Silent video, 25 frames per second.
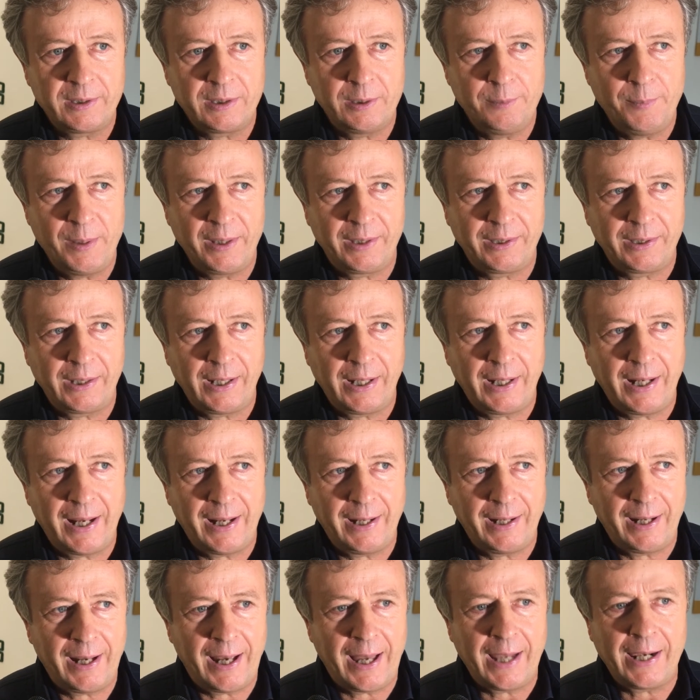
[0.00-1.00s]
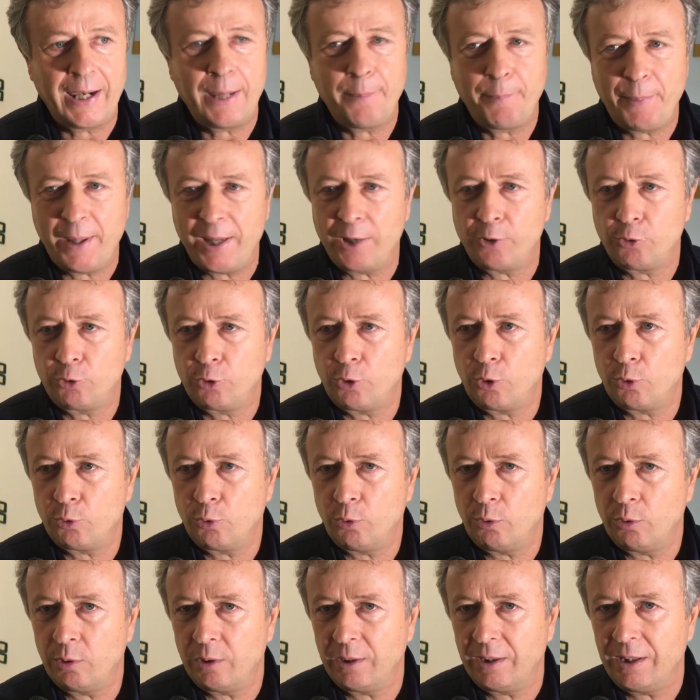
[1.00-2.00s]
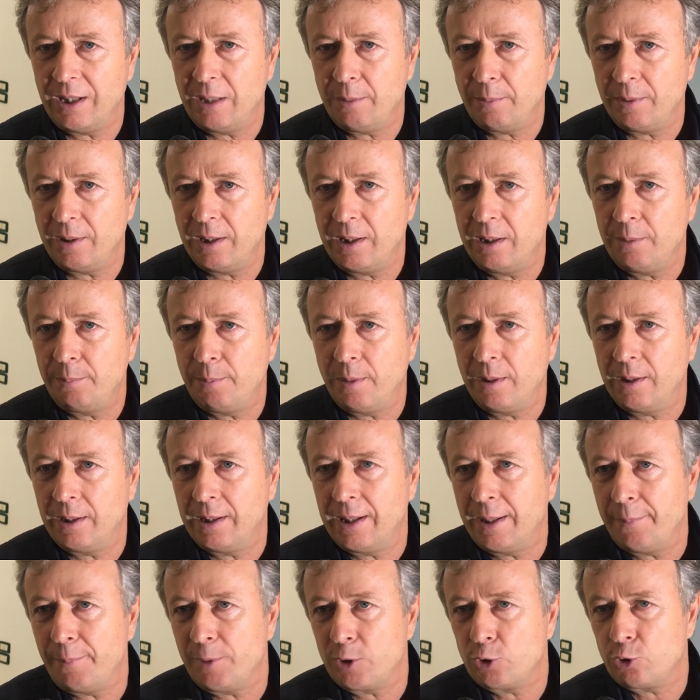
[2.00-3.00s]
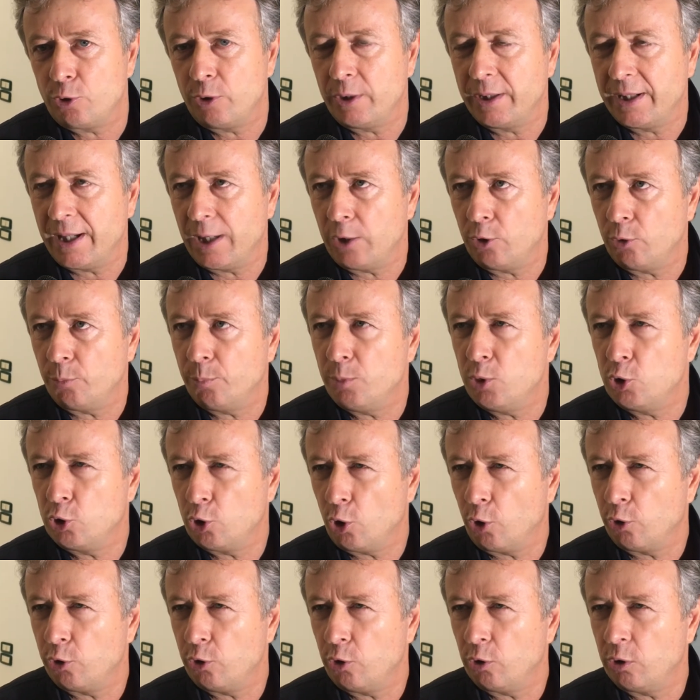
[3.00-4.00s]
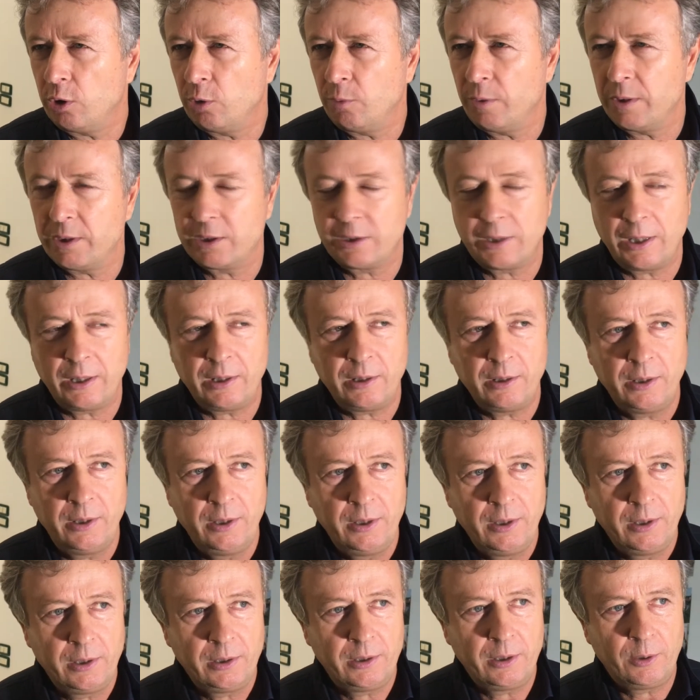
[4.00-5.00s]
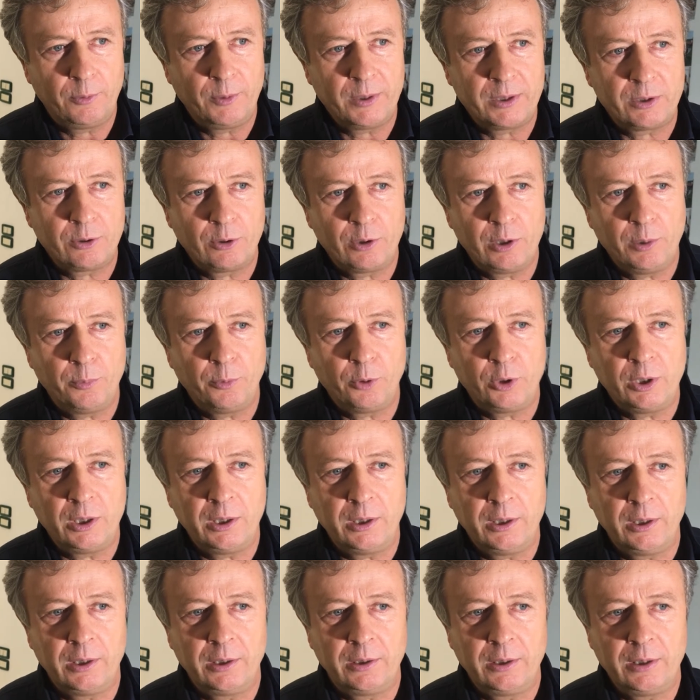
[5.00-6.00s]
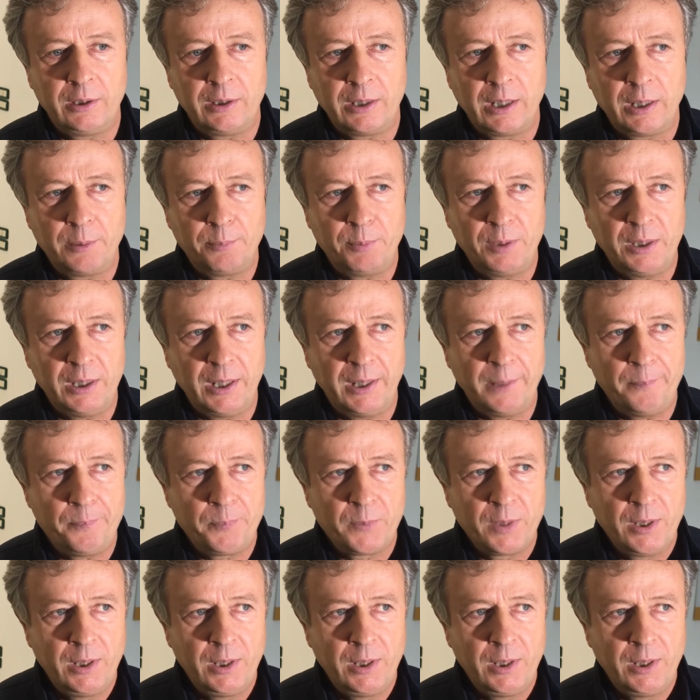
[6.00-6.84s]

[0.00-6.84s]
si mette all'aperto le persone che hanno bisogno di, questa, di questo tipo di, di, terapie.